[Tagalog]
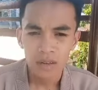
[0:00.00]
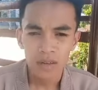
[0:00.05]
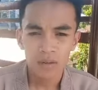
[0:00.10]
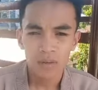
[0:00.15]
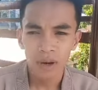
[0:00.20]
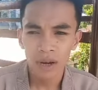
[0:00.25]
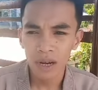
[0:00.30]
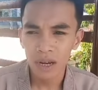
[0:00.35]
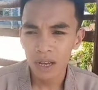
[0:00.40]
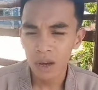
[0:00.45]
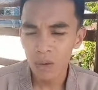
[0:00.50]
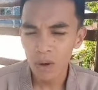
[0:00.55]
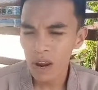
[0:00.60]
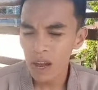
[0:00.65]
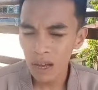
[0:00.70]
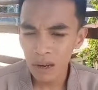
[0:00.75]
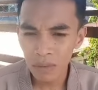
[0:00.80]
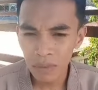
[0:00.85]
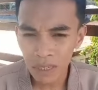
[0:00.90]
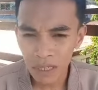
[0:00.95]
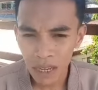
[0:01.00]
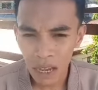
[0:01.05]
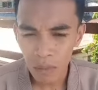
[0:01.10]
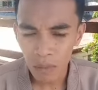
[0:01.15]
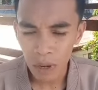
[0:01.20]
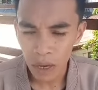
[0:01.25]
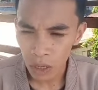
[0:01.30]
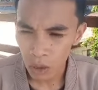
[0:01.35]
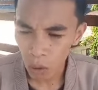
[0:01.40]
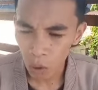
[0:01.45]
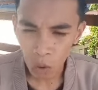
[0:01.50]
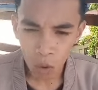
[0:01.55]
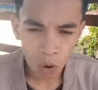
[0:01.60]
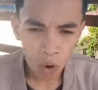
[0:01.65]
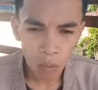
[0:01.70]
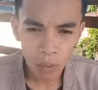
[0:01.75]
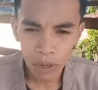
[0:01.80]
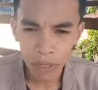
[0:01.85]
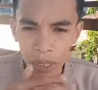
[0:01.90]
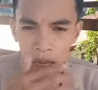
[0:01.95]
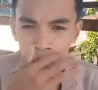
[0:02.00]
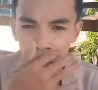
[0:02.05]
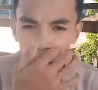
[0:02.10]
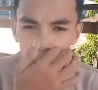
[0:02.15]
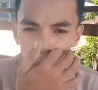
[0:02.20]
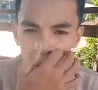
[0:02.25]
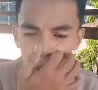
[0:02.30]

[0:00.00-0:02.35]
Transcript: Diba? Kaya wala ka na masasabi, no comment na